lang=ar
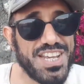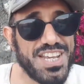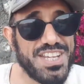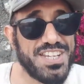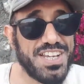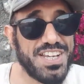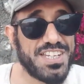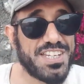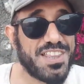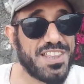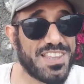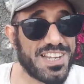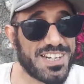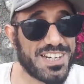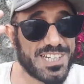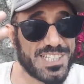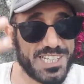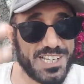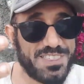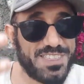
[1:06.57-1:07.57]
يعني اذا
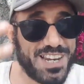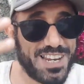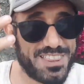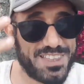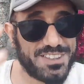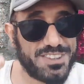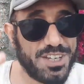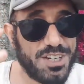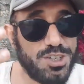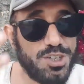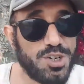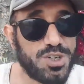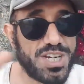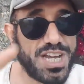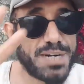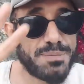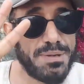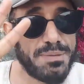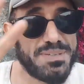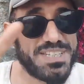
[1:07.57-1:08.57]
رجع 3 تريليون
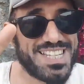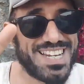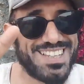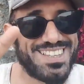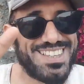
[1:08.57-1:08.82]
اربع ميزانيه